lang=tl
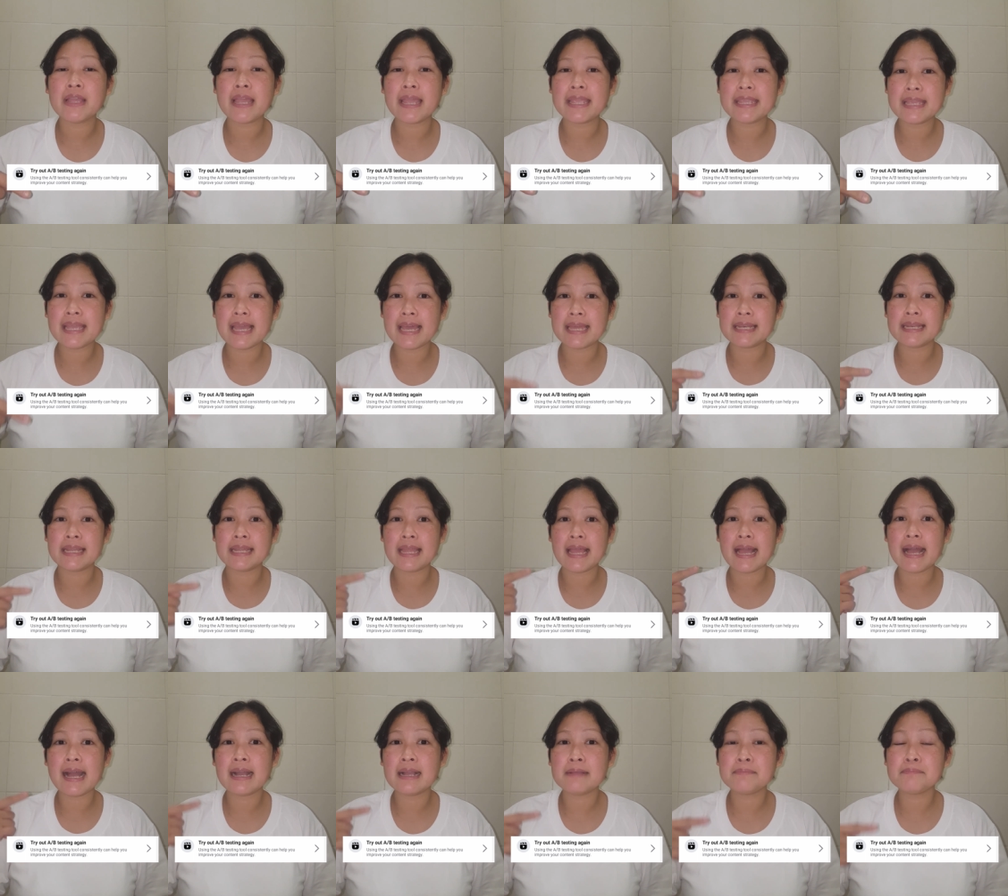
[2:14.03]
Ayan,
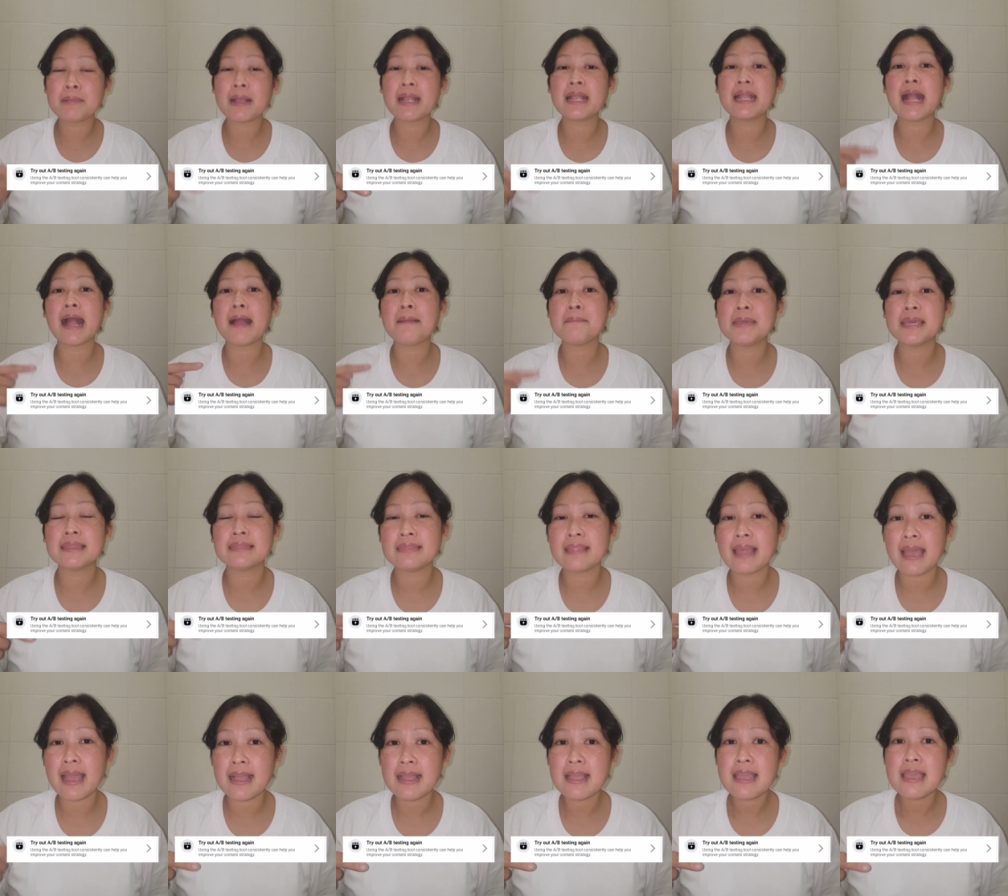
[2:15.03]
ang paggamit
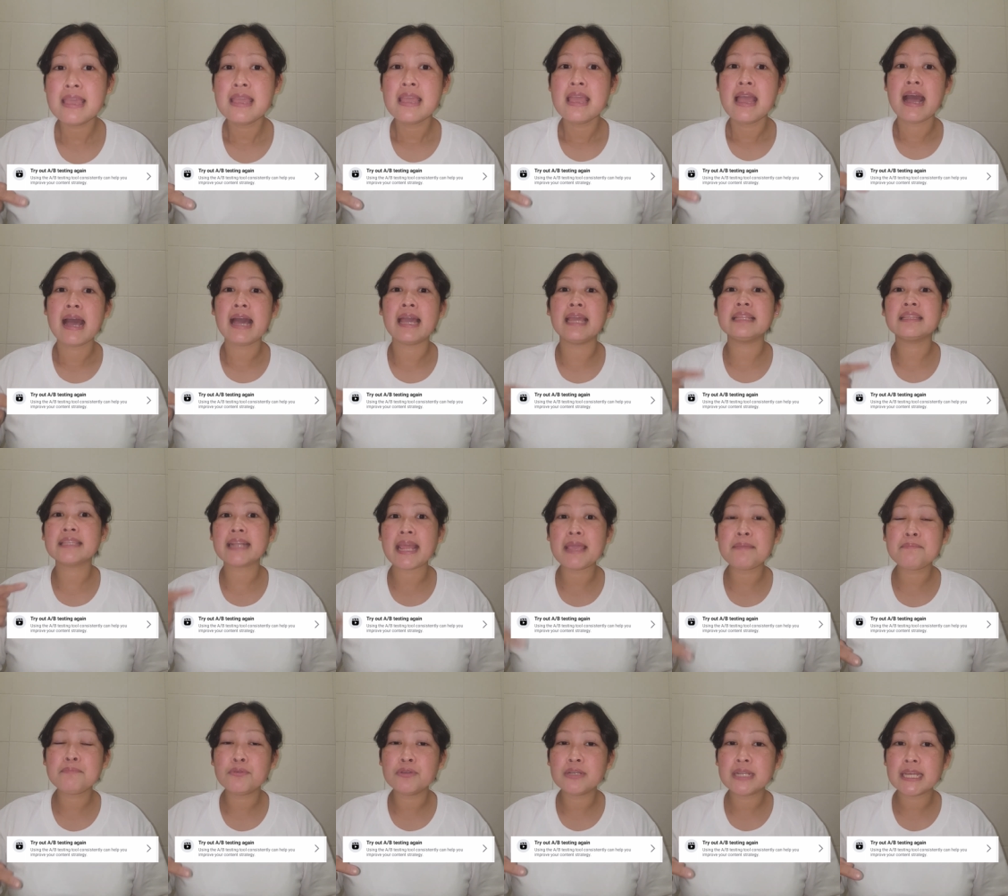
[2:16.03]
ng, uh,
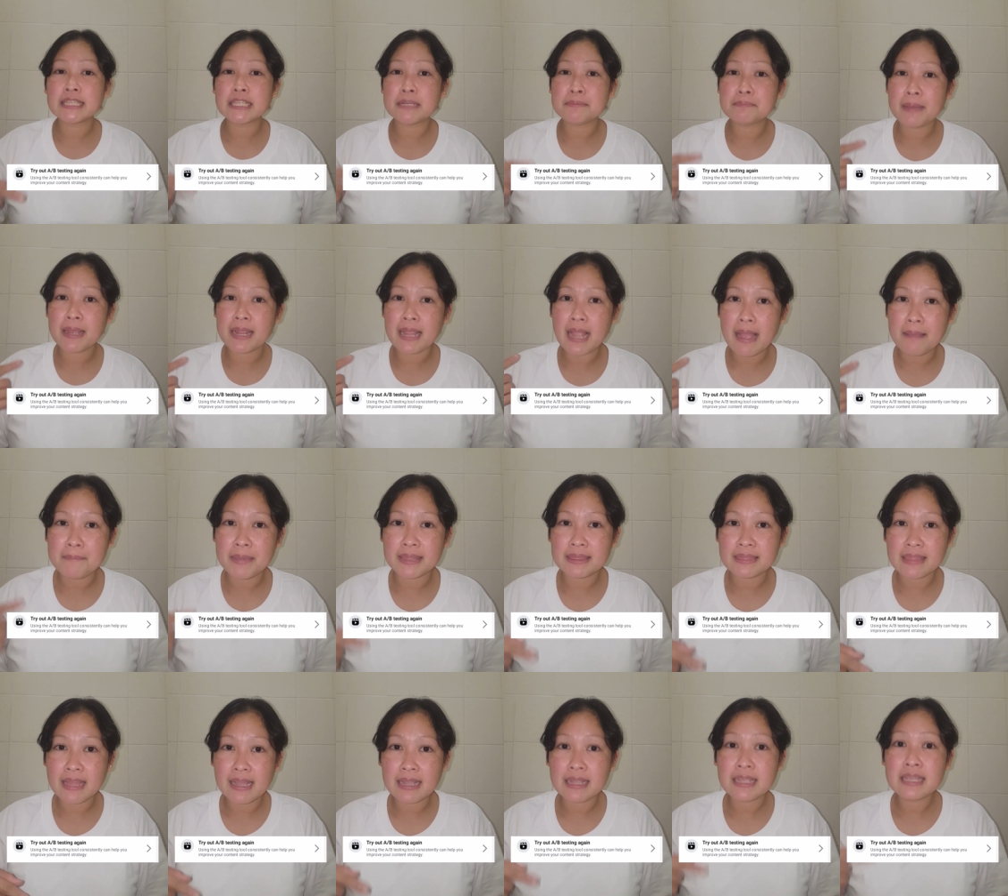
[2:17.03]
i-try po natin
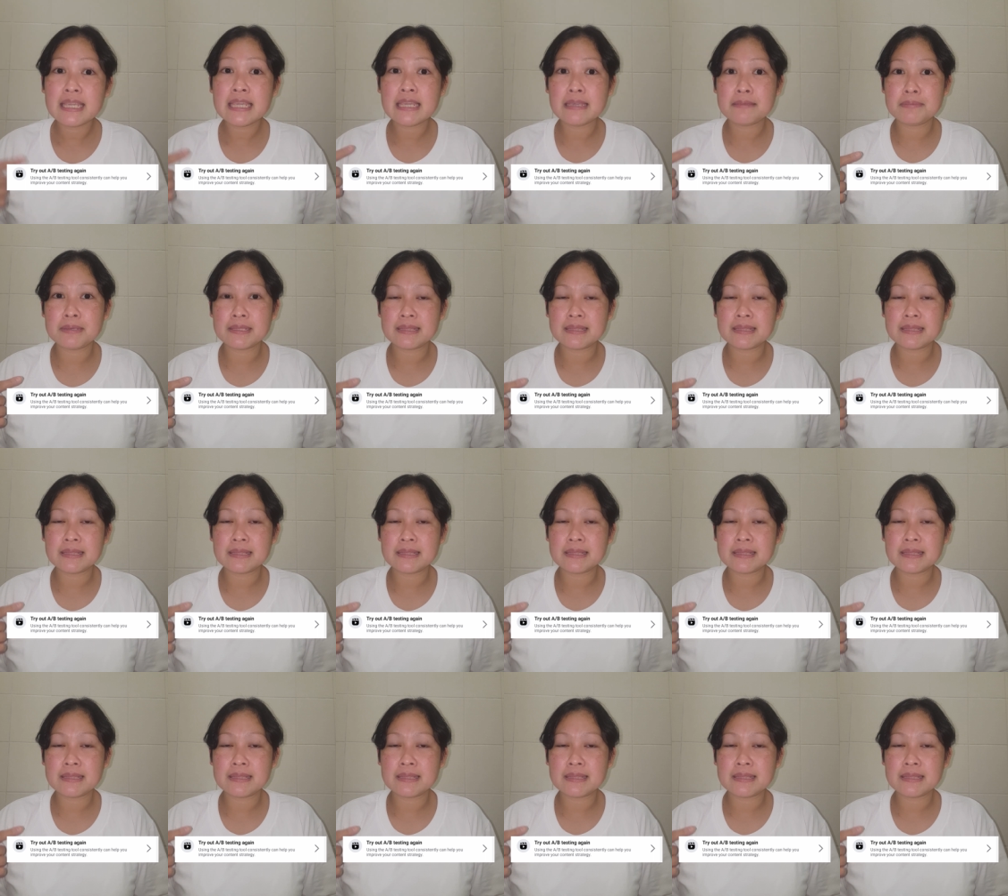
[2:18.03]
paggamit ng A-B